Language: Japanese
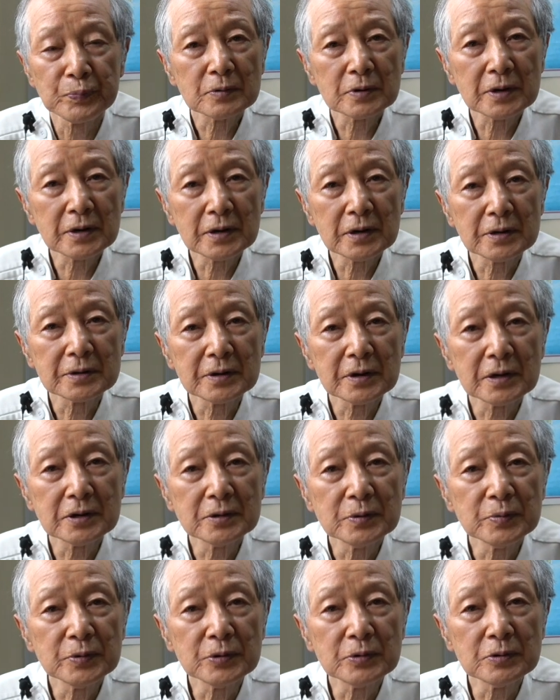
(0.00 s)
これが
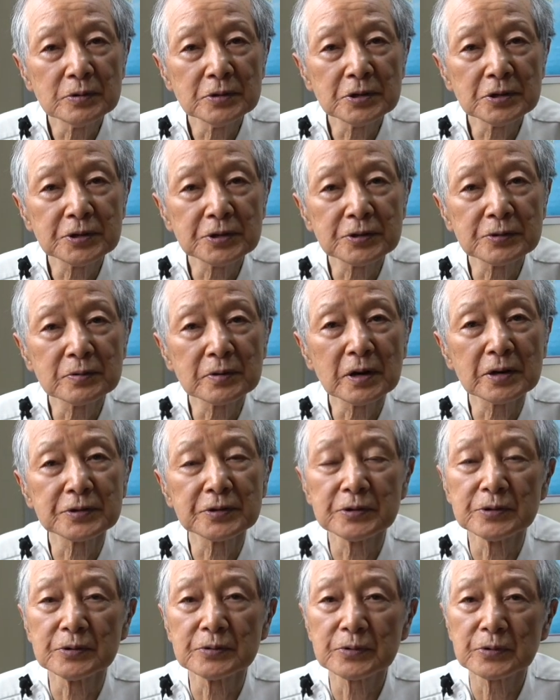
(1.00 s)
何病に効くか
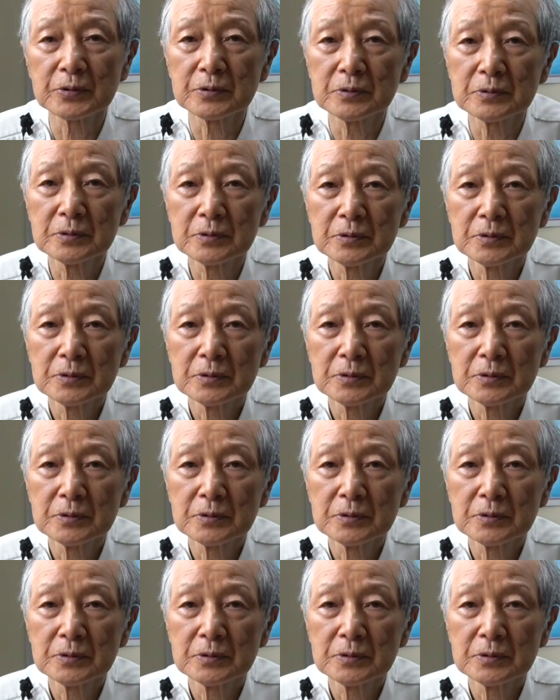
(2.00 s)
というと、